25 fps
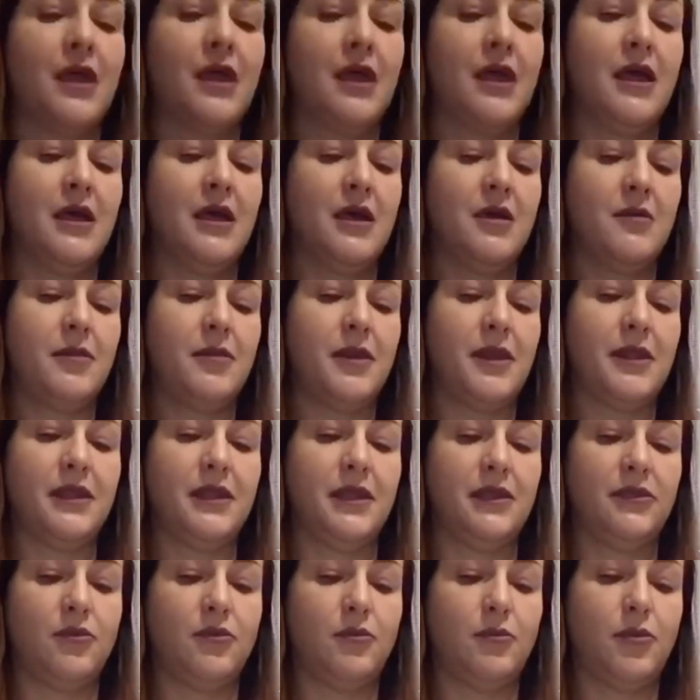
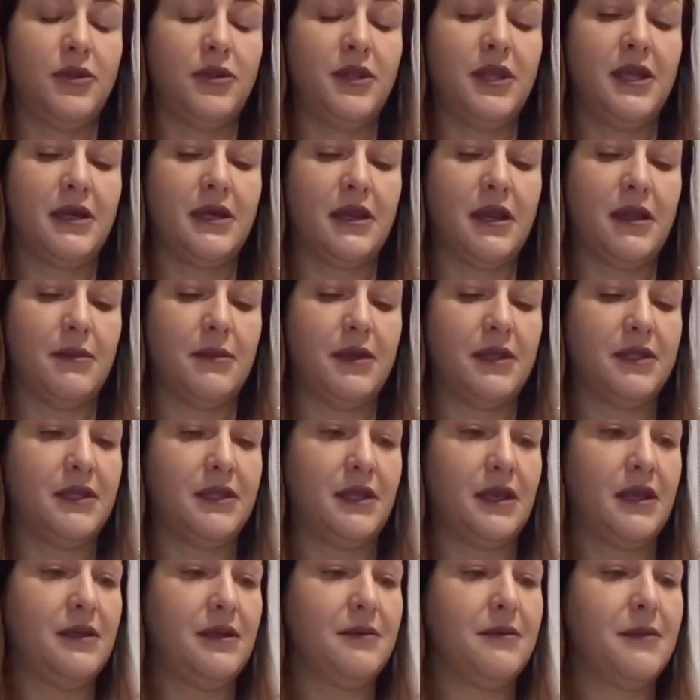prendete un po' di crema tra
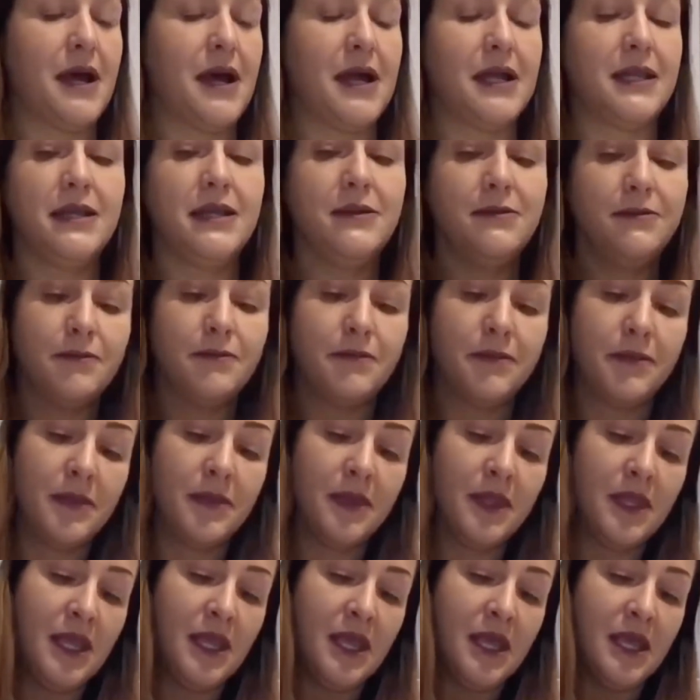le mani.
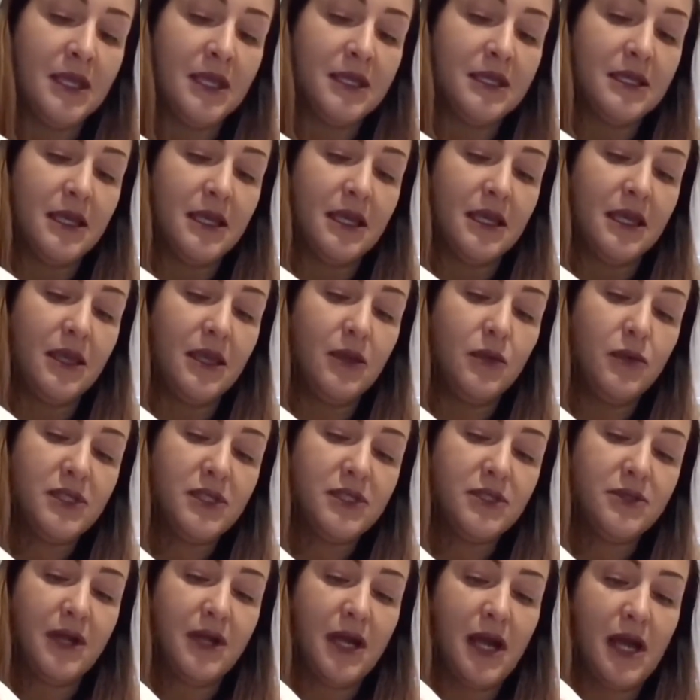In
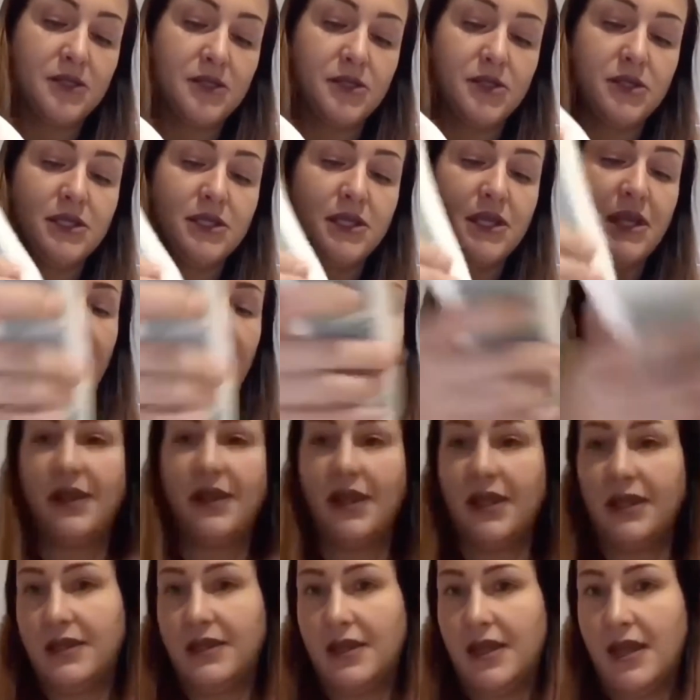questo caso se
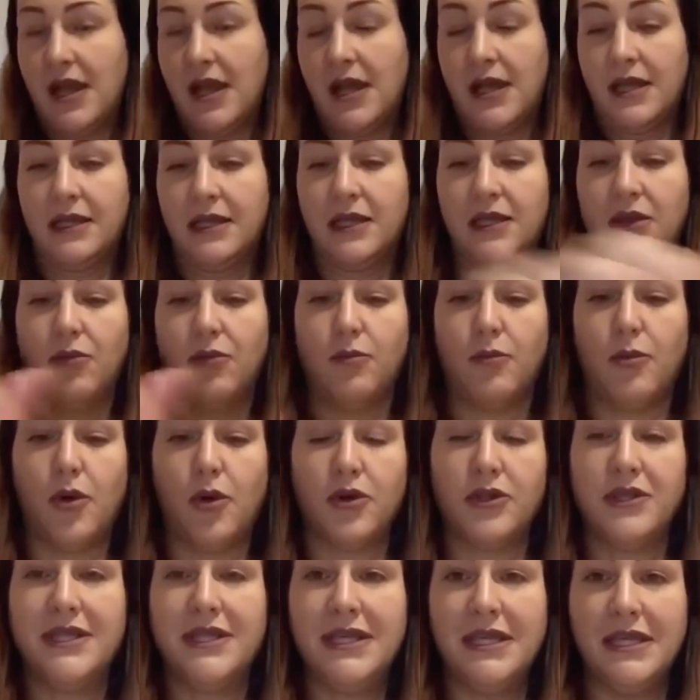avrete anche un po'
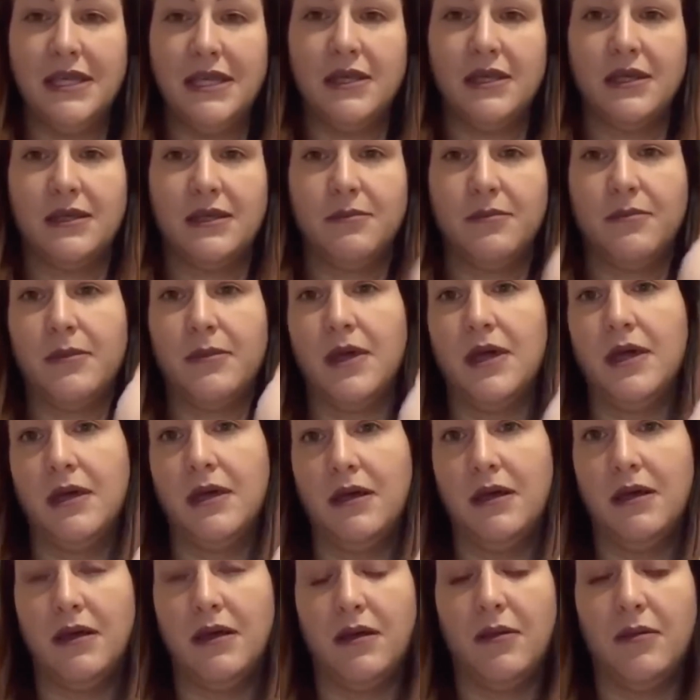di
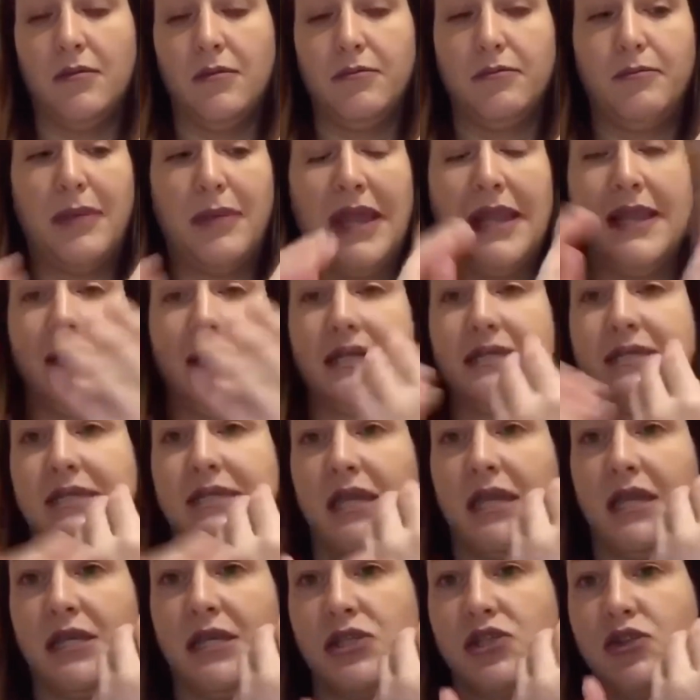eh, pelle
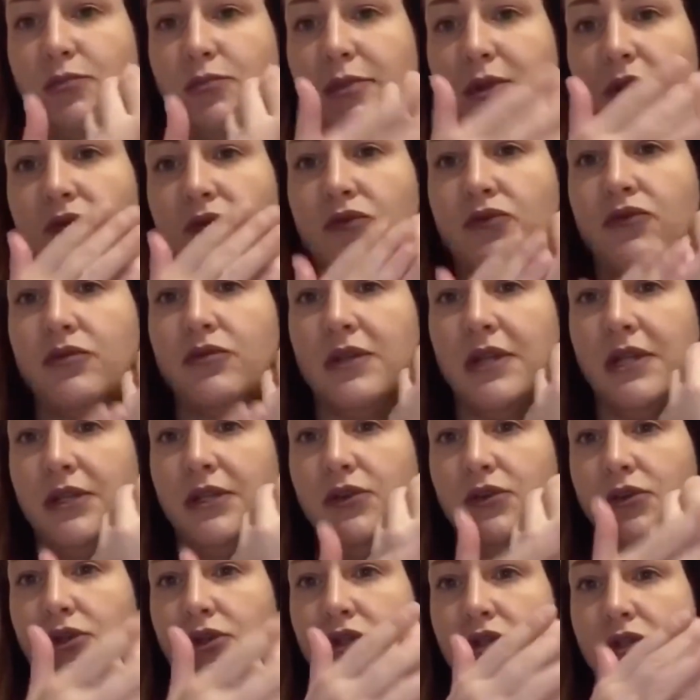secca, soprattutto nel
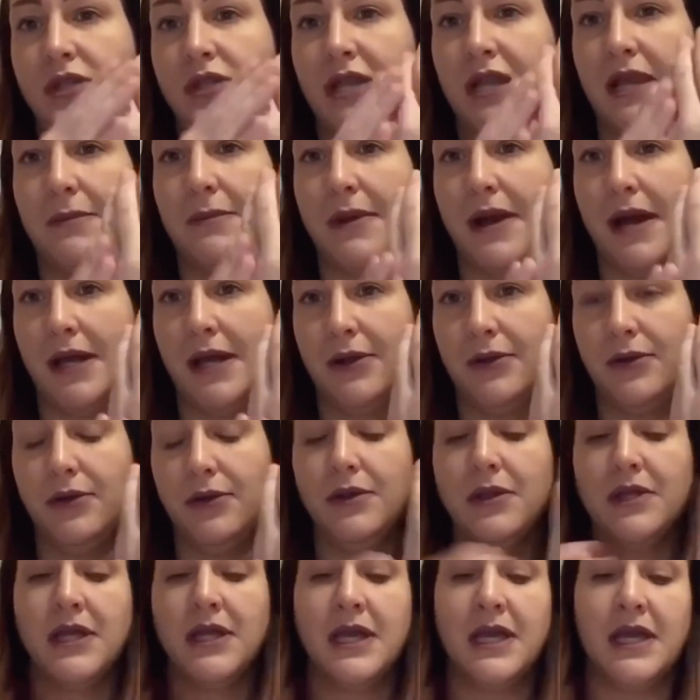dorso della mano,
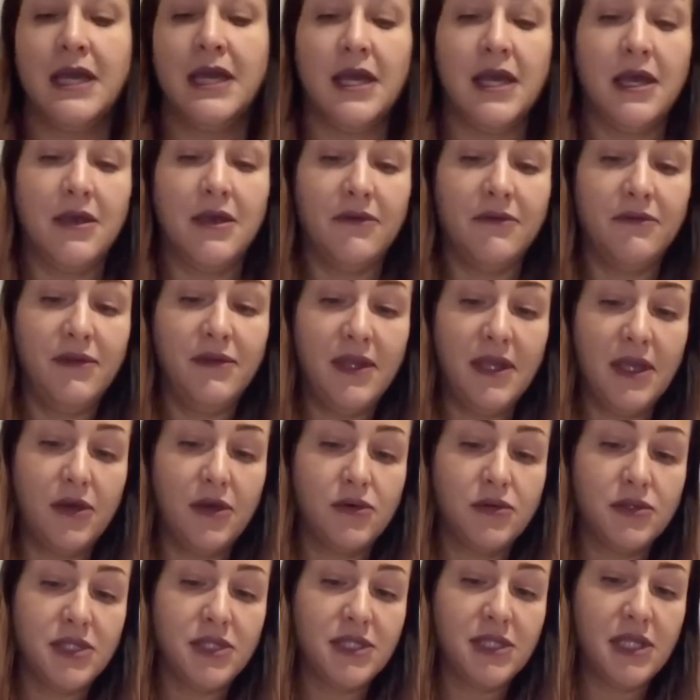vi
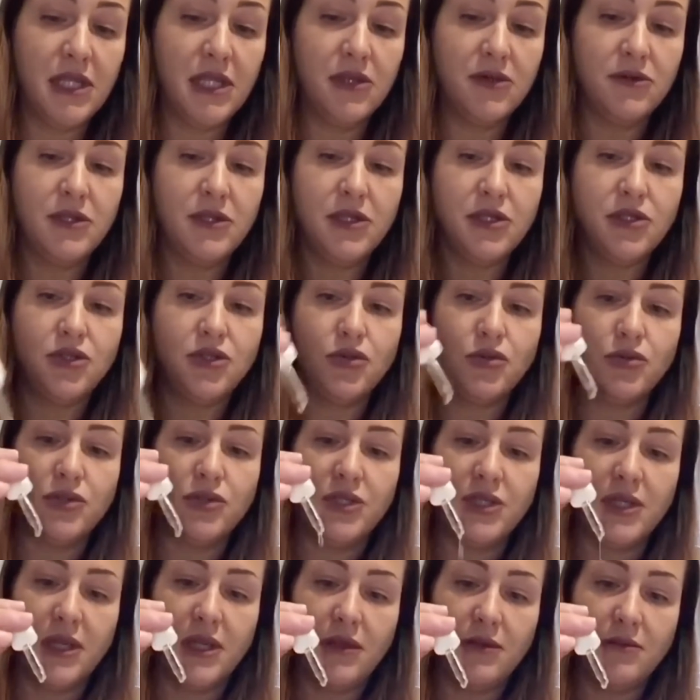consiglio di
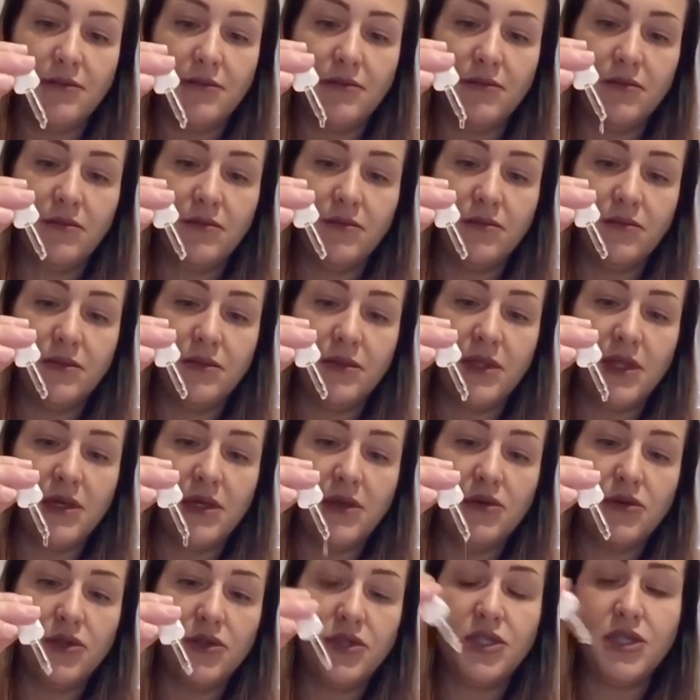aggiungere tre
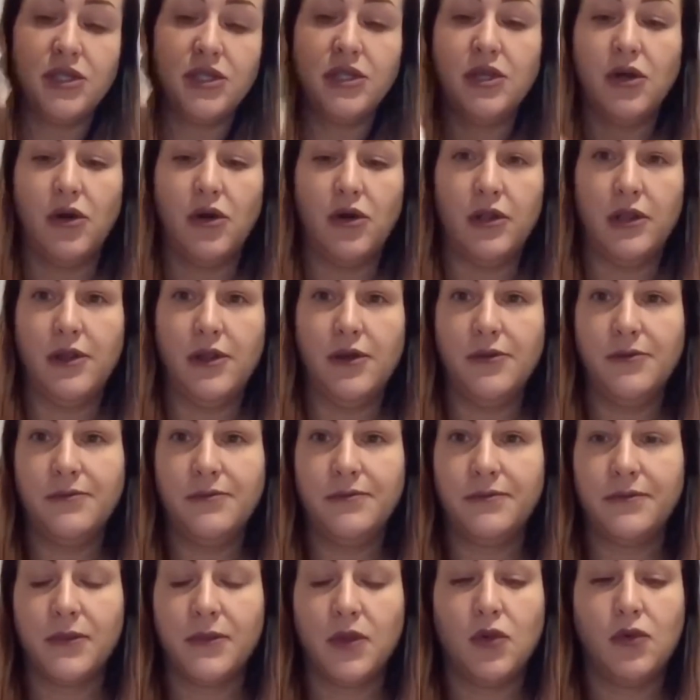gocce di olio.
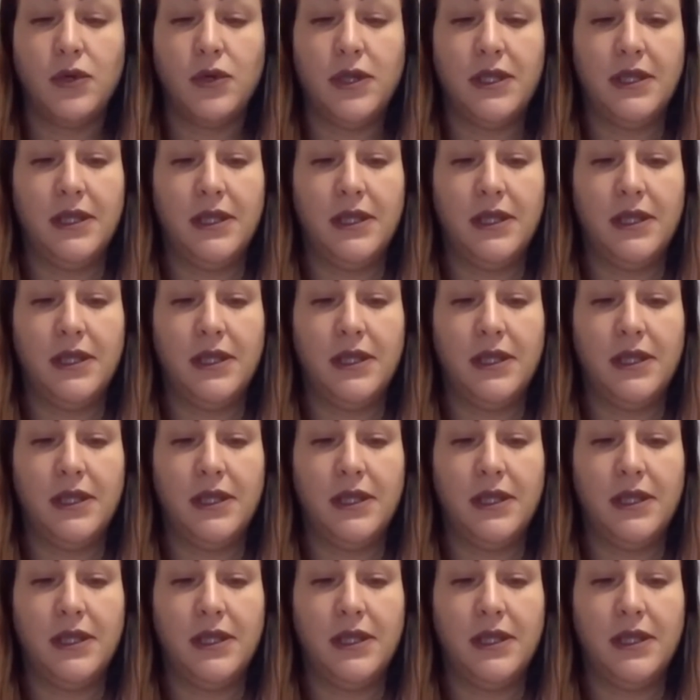Quindi